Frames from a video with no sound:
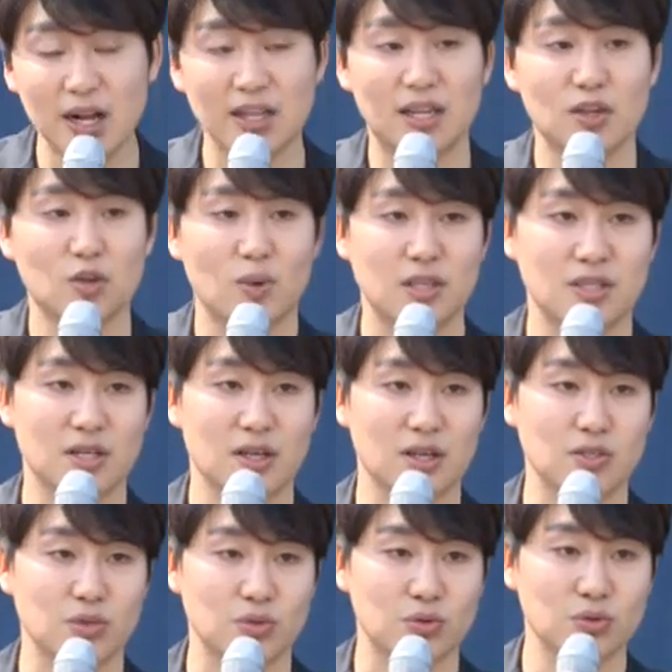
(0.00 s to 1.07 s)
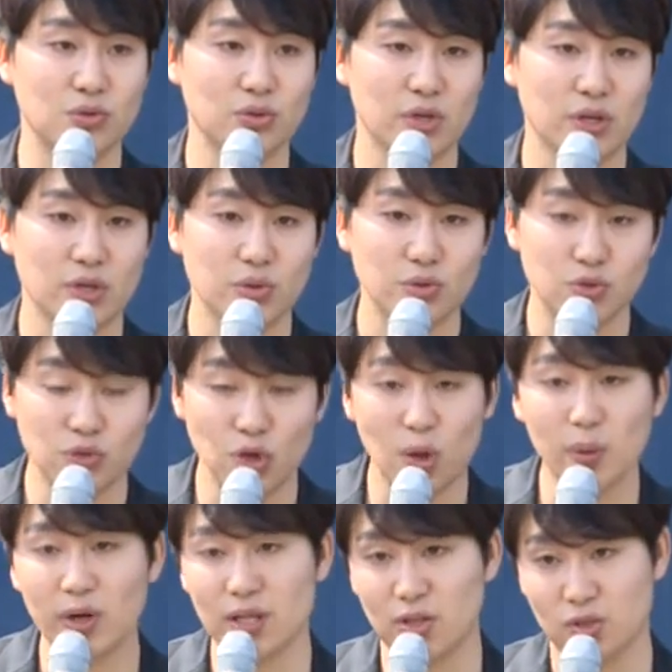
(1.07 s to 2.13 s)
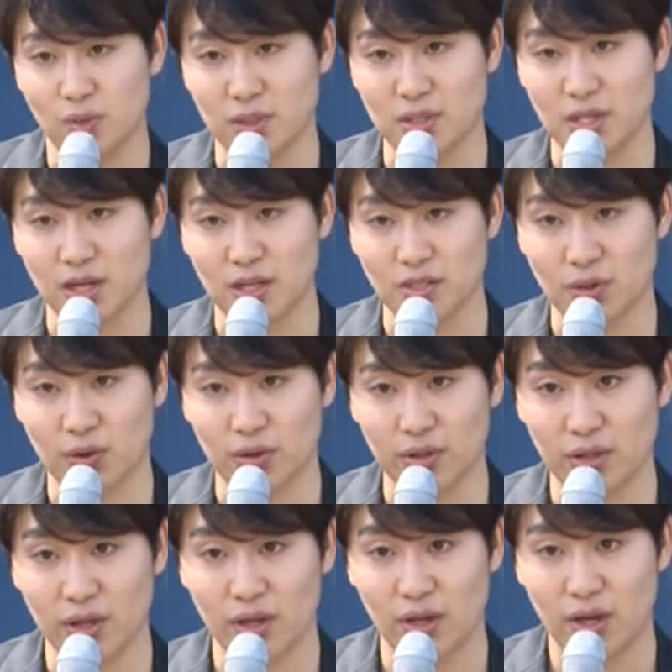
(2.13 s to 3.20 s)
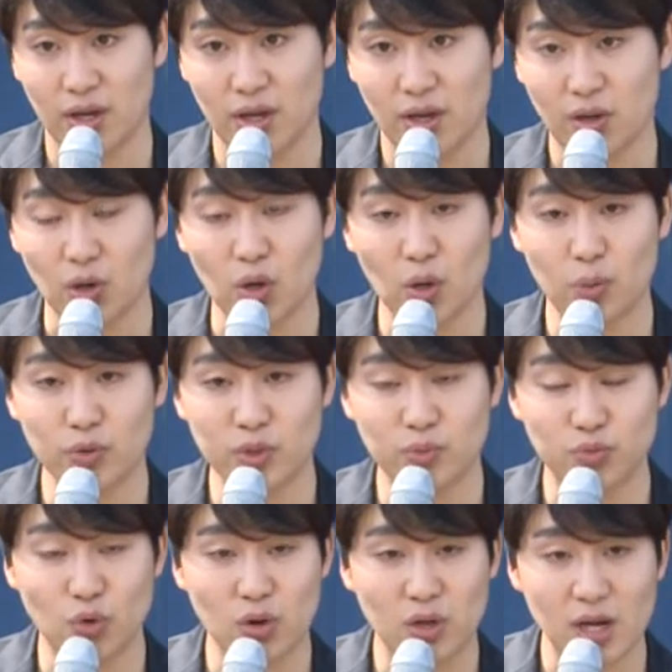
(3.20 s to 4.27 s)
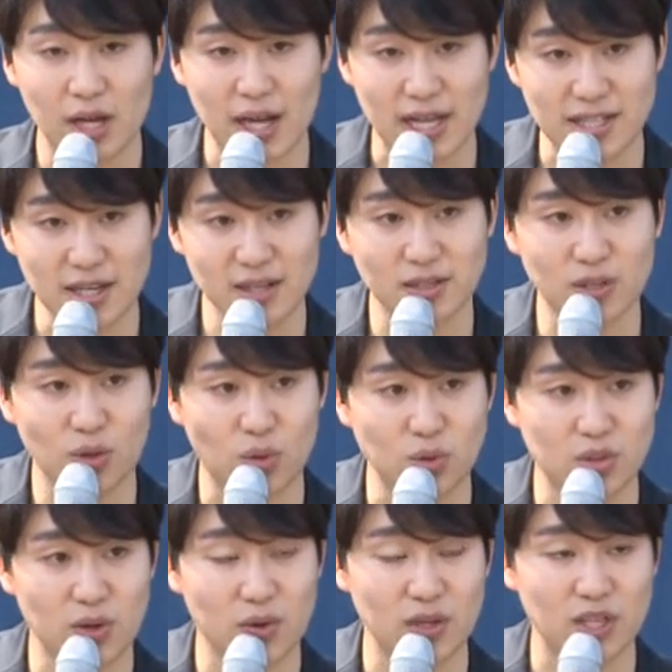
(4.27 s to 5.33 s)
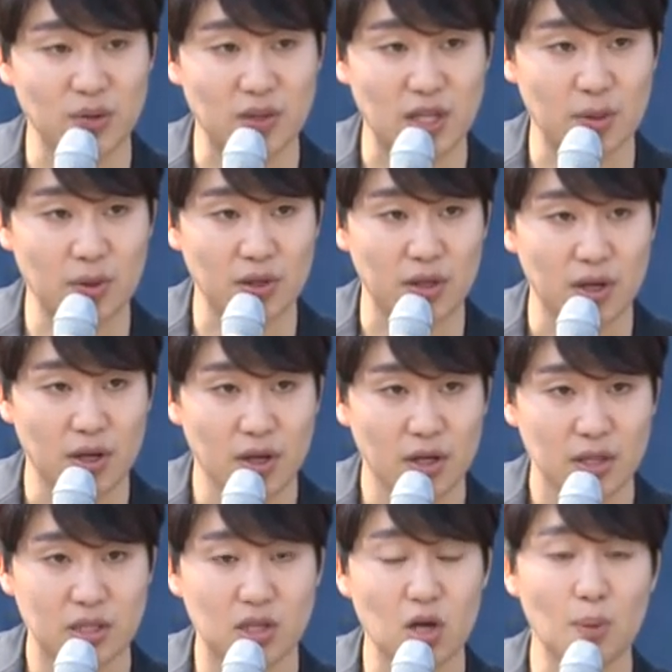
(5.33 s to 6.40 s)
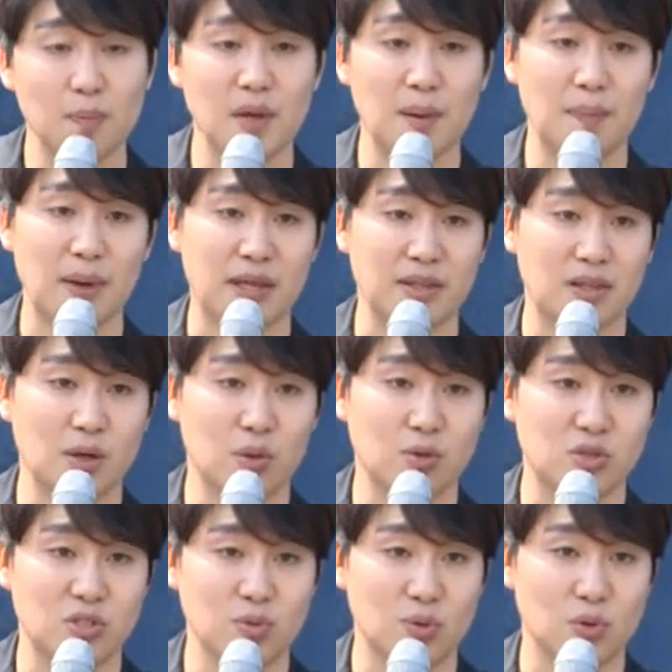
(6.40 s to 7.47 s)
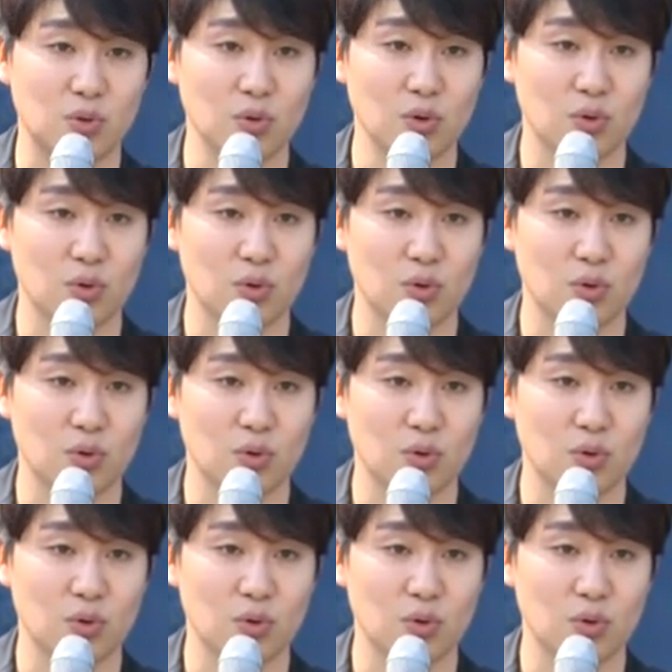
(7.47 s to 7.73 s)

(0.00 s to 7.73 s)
할 때도 마찬가지고 취업을 할 때도 마찬가지인 것 같아요. 여러분이 무언가 가장 큰 고정관념이 있다면 그것만 반대로 뒤집어도